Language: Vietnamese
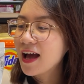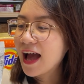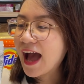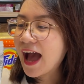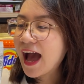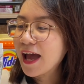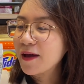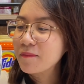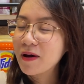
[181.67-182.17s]

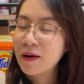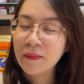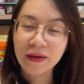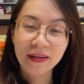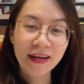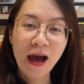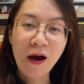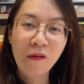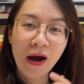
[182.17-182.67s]
ai mà
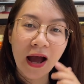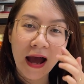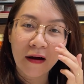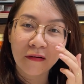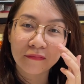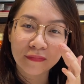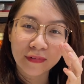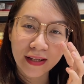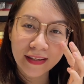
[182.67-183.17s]
bị đau
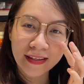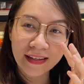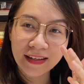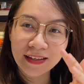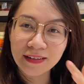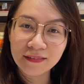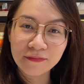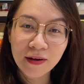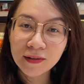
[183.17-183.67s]
họng hay
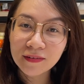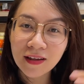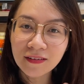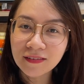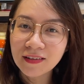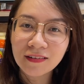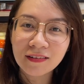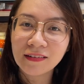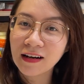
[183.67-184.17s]
gì thất thất
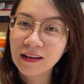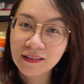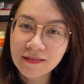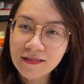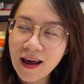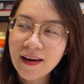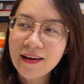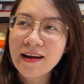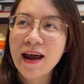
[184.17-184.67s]
thường là cứ
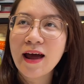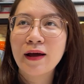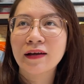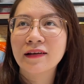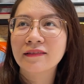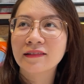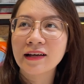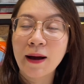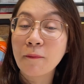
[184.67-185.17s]
lấy ra
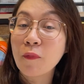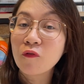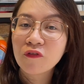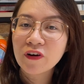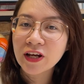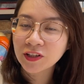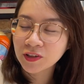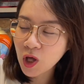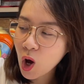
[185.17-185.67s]
ngậm một
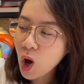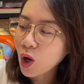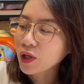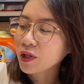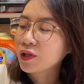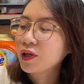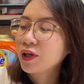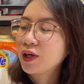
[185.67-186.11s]
viên thôi